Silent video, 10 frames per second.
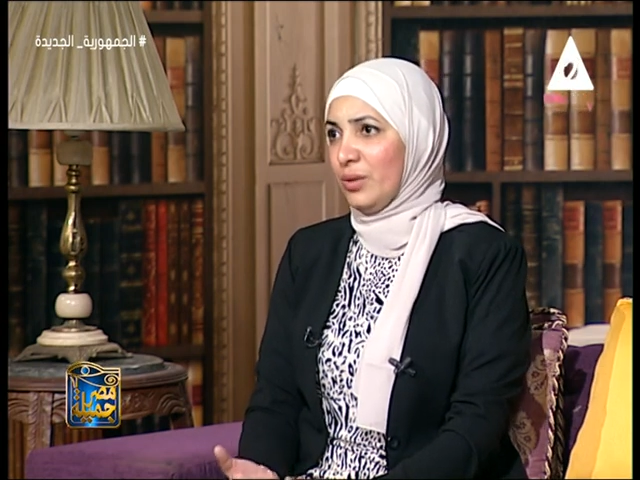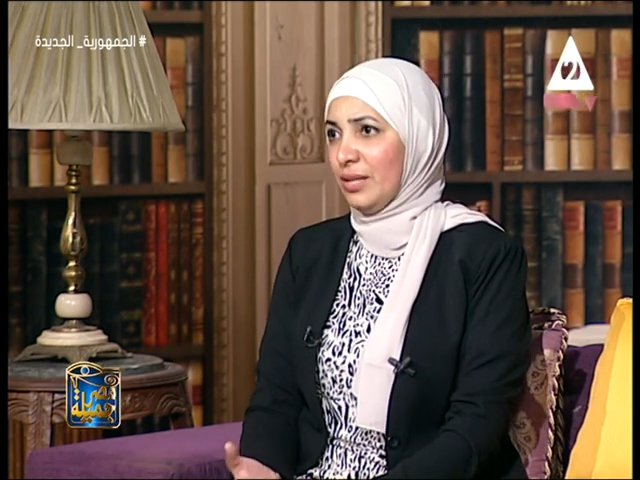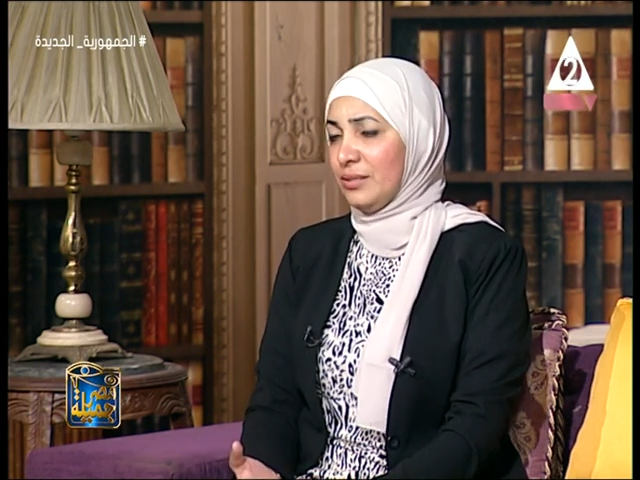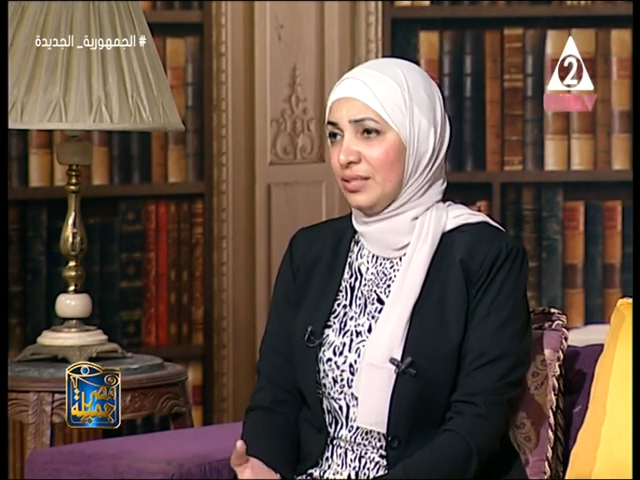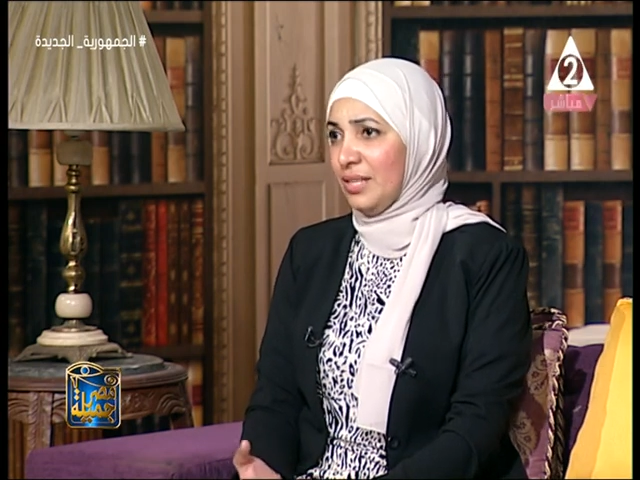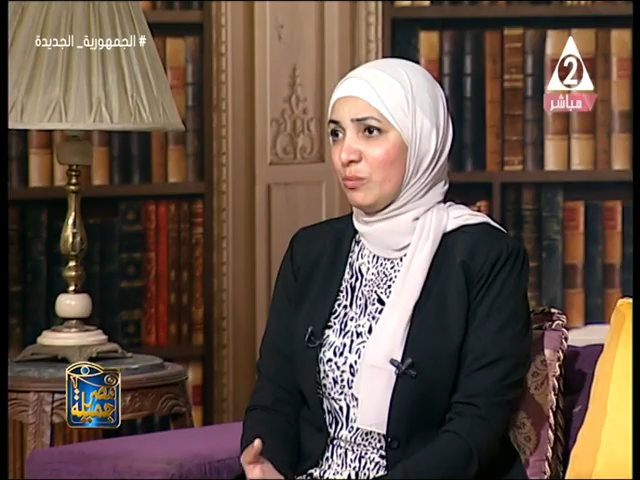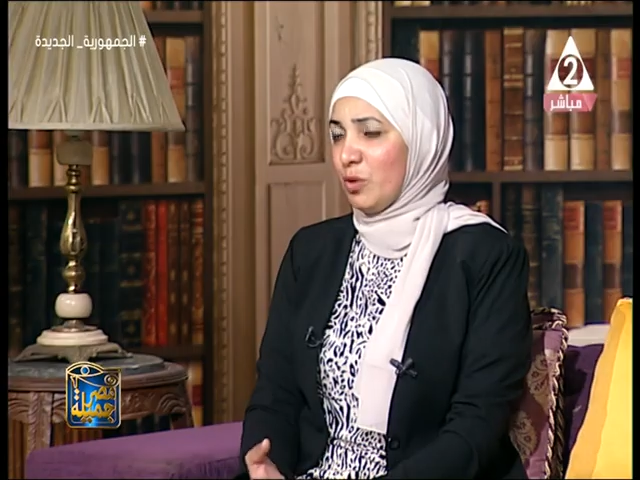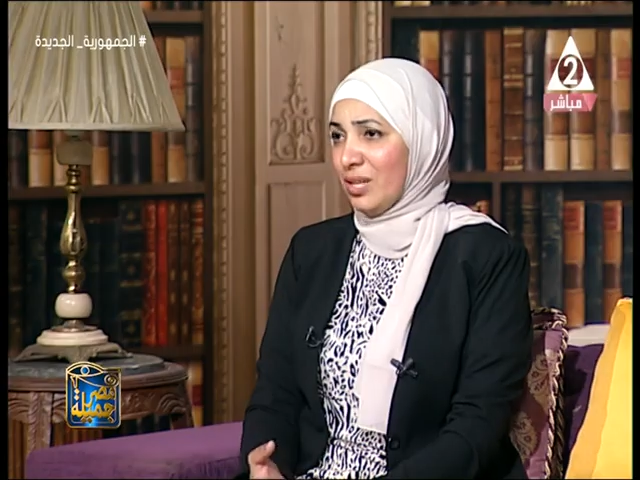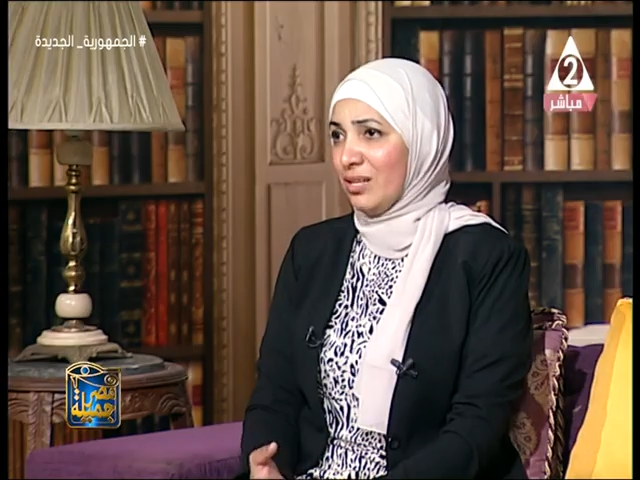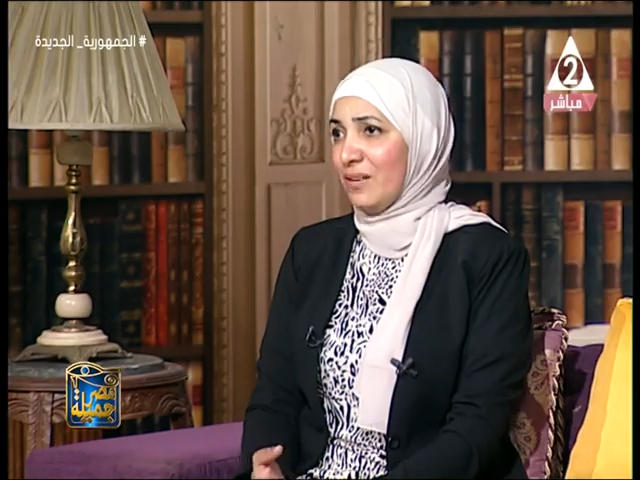والدينيه
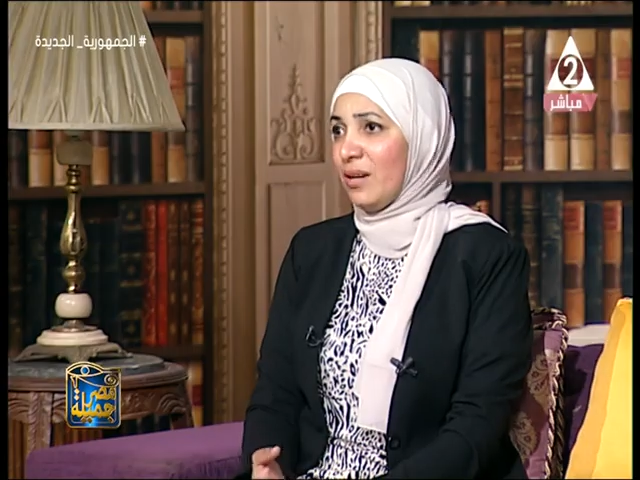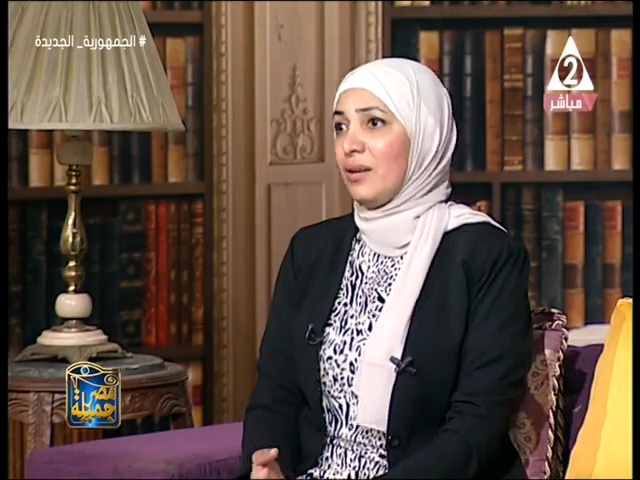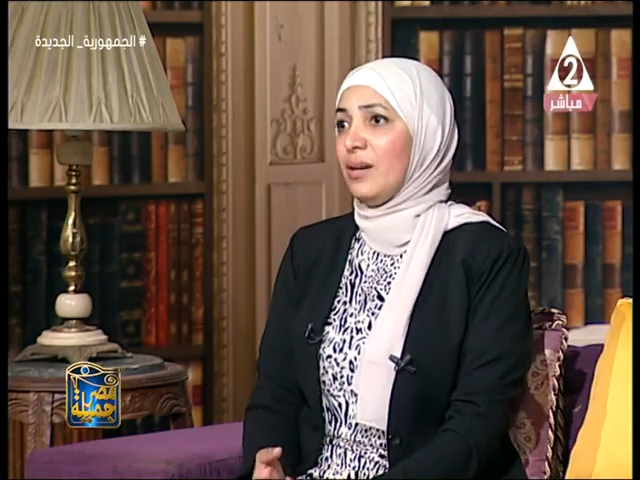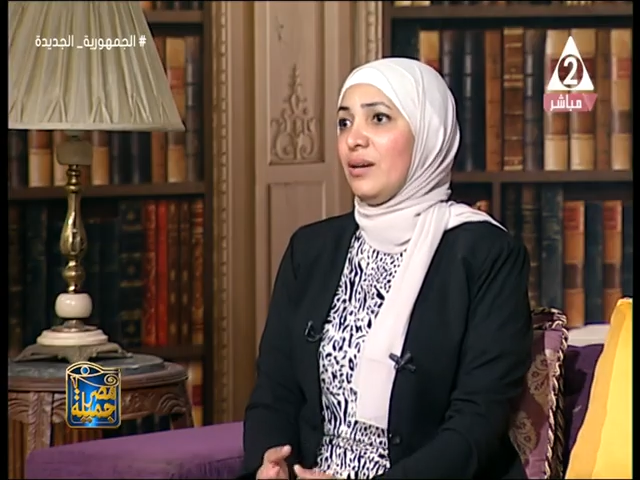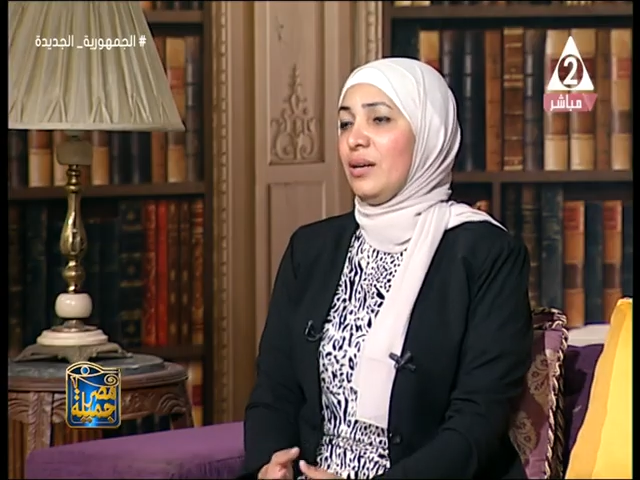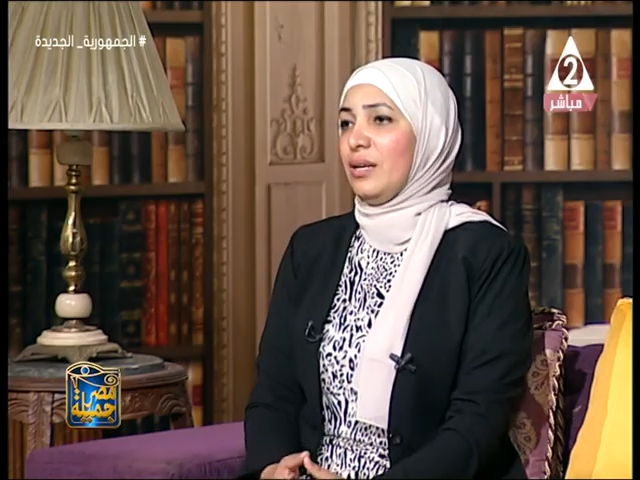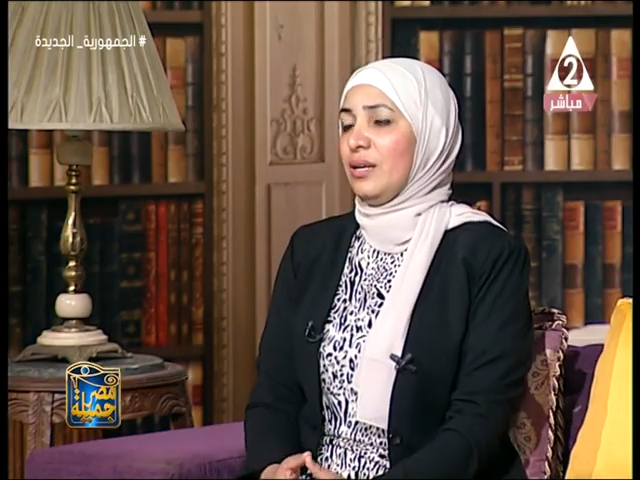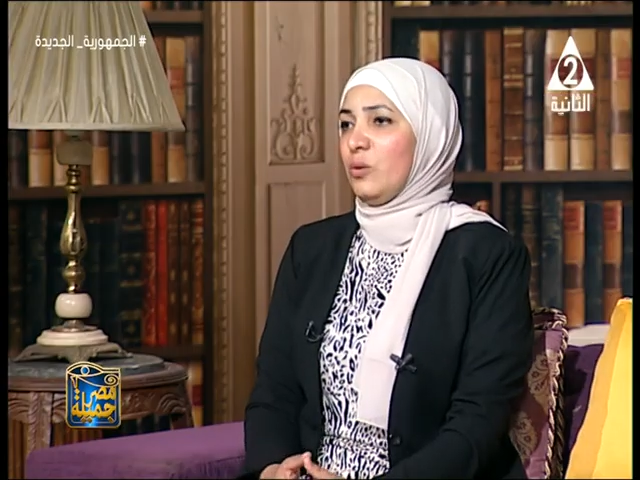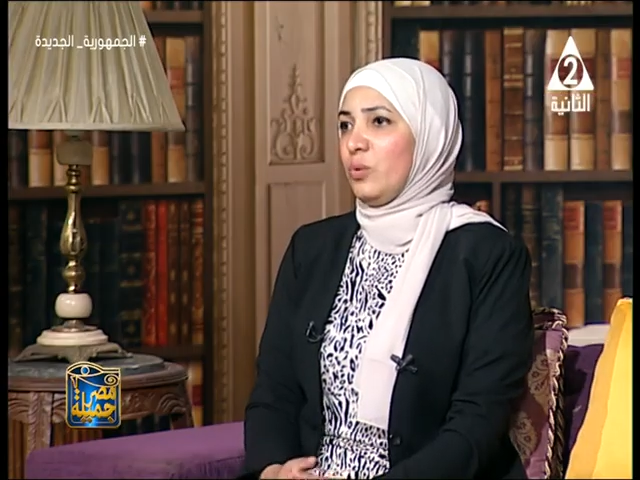المختلفه آه،